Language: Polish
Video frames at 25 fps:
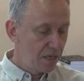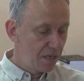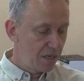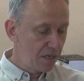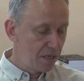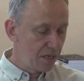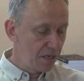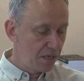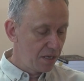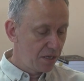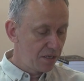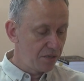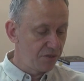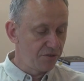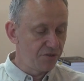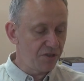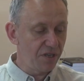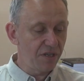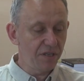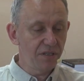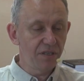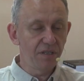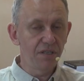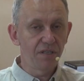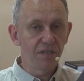Y,
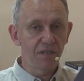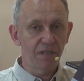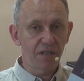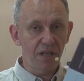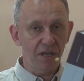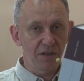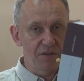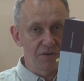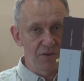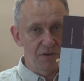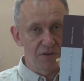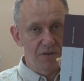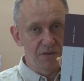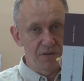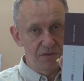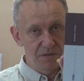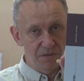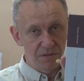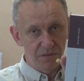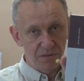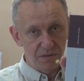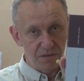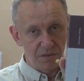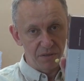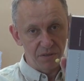dzięki tego
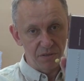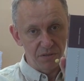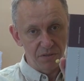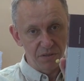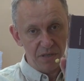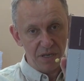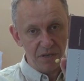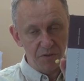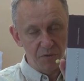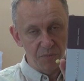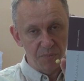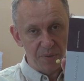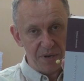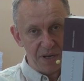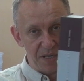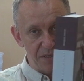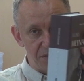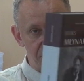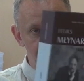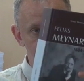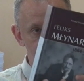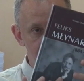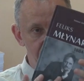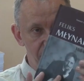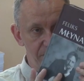rodzaju
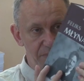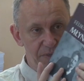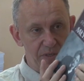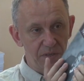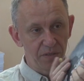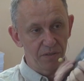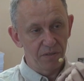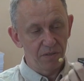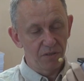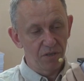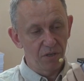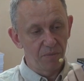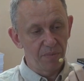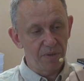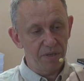pracom to